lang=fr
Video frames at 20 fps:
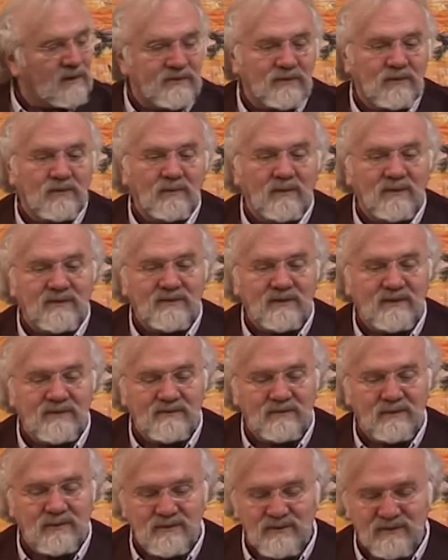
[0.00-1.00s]
elles ont commencé à
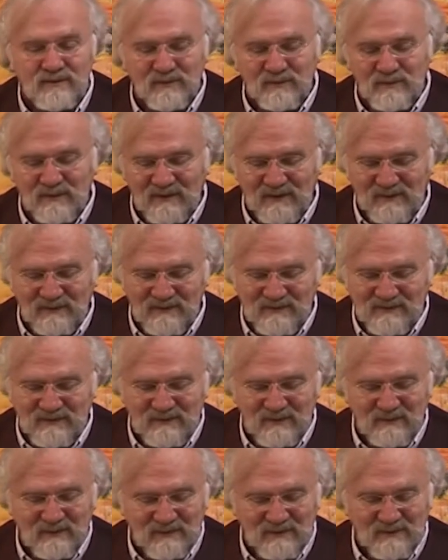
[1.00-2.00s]
se venger depuis quelques
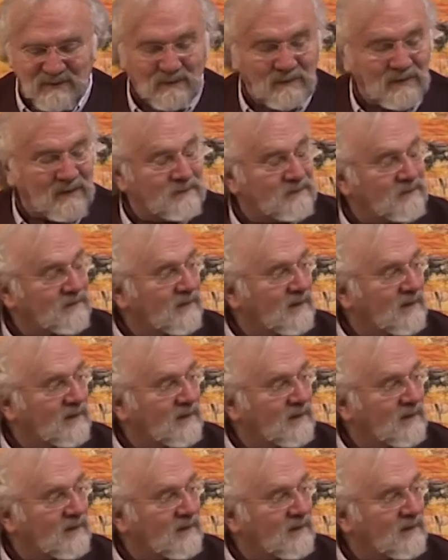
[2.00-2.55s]
années maintenant, mais